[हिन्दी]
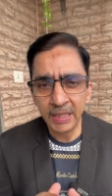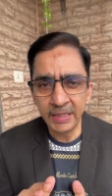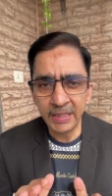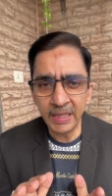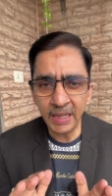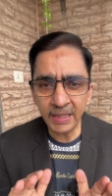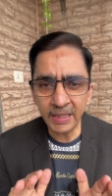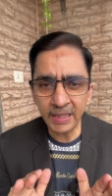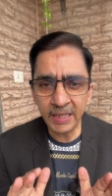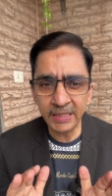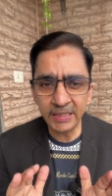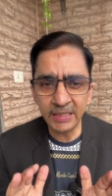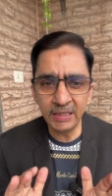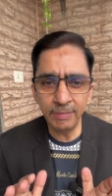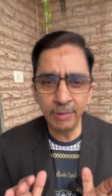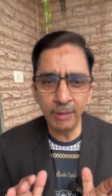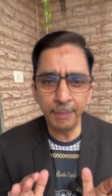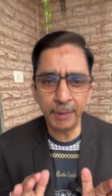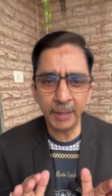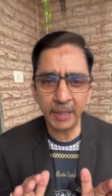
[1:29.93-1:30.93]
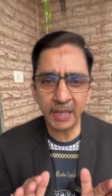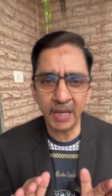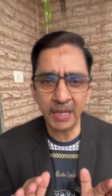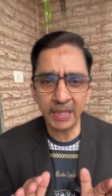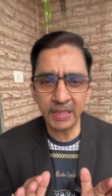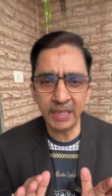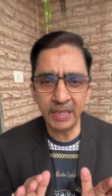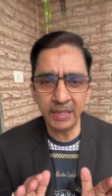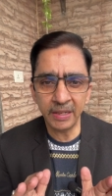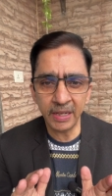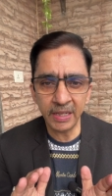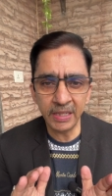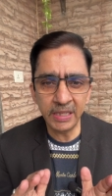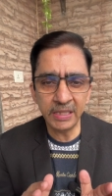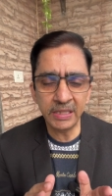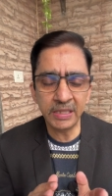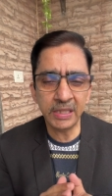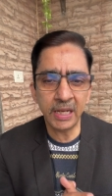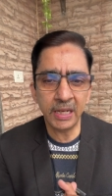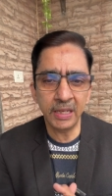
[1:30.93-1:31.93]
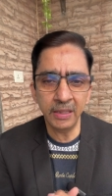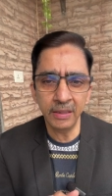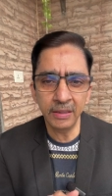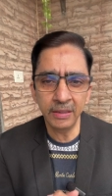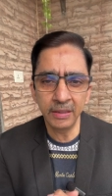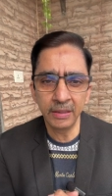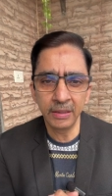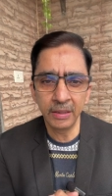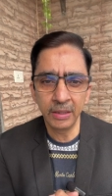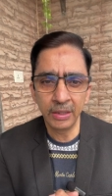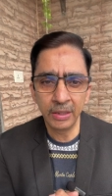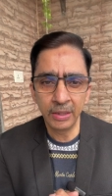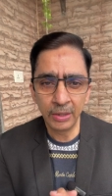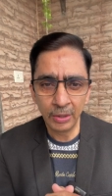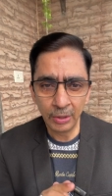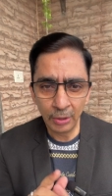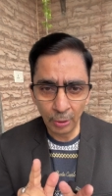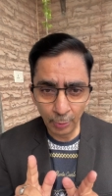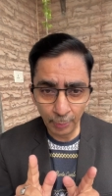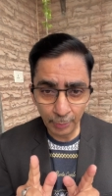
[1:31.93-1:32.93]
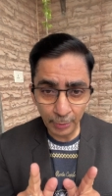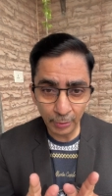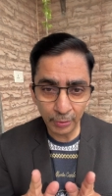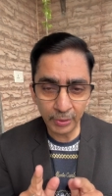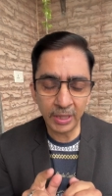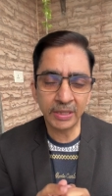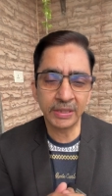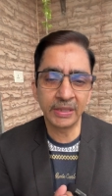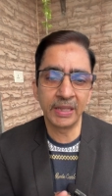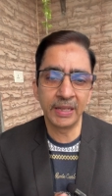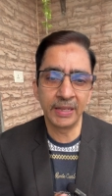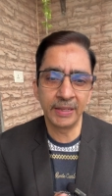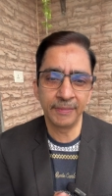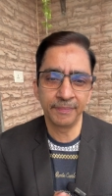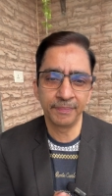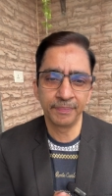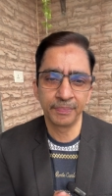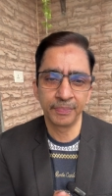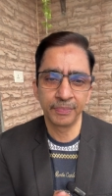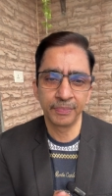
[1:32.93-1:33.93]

या किसी भी प्रकार की रणनीति का उपयोग करते हैं